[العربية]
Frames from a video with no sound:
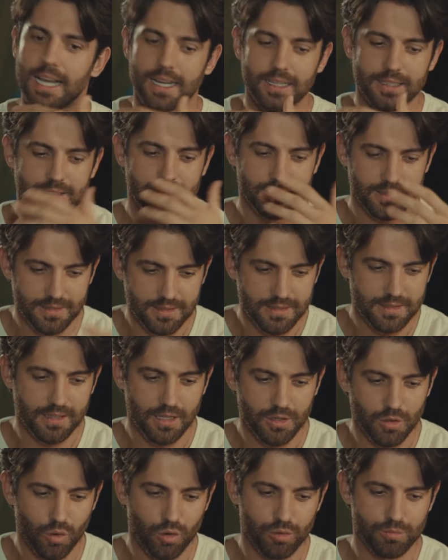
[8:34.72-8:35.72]
قصدي
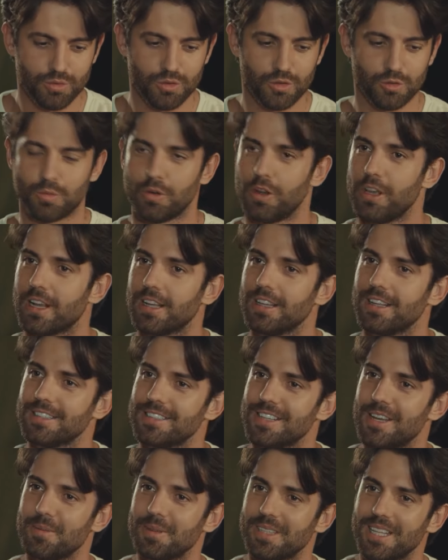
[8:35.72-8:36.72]
شكرا كثير انك
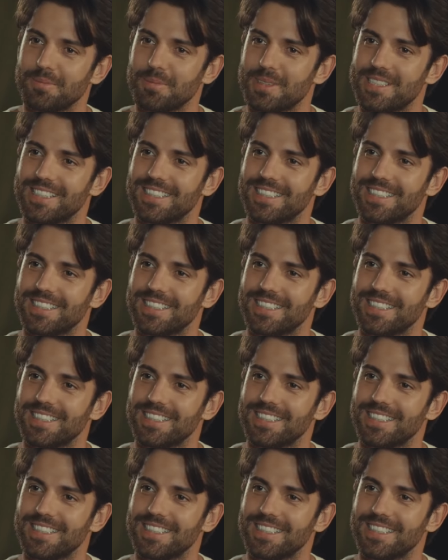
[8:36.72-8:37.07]
تعذبتي معنا